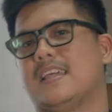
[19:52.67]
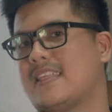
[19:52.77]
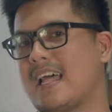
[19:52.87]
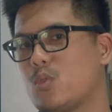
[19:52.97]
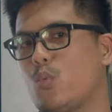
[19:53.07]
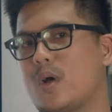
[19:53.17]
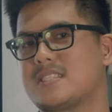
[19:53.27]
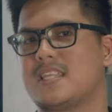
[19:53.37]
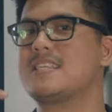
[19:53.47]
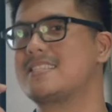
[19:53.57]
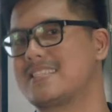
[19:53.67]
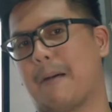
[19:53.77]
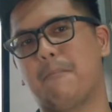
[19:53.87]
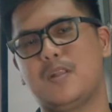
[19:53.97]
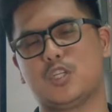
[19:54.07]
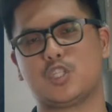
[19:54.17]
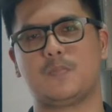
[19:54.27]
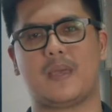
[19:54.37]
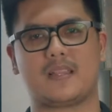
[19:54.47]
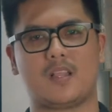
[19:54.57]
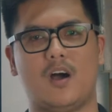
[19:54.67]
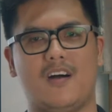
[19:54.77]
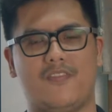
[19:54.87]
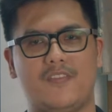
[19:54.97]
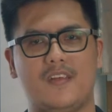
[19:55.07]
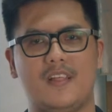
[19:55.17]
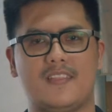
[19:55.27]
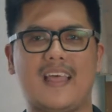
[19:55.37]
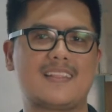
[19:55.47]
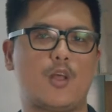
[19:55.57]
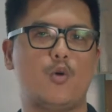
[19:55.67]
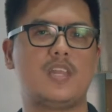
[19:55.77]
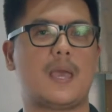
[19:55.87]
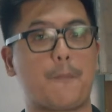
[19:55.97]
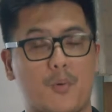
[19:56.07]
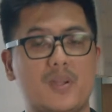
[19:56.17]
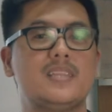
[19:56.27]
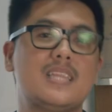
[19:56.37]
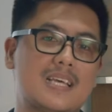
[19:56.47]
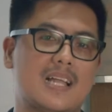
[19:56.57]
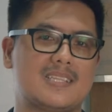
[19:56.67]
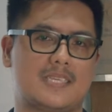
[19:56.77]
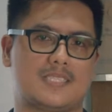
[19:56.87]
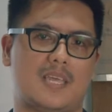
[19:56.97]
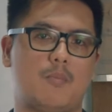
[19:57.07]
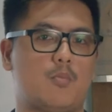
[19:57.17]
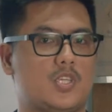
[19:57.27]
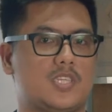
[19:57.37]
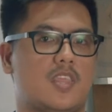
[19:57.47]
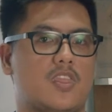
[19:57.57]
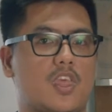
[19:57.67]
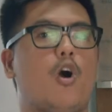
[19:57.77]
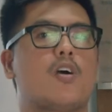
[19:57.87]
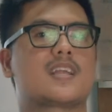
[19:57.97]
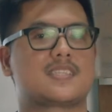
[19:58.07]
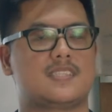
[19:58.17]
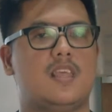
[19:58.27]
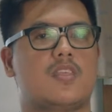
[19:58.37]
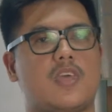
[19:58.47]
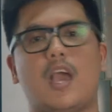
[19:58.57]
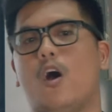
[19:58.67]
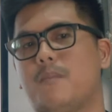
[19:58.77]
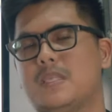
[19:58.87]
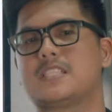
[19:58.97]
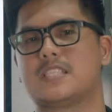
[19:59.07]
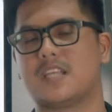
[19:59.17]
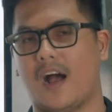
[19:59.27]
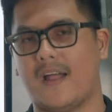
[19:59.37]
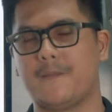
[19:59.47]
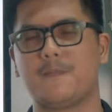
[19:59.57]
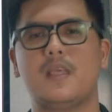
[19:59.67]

That was an establishment of not only a political system, which is theocracy, theo means God,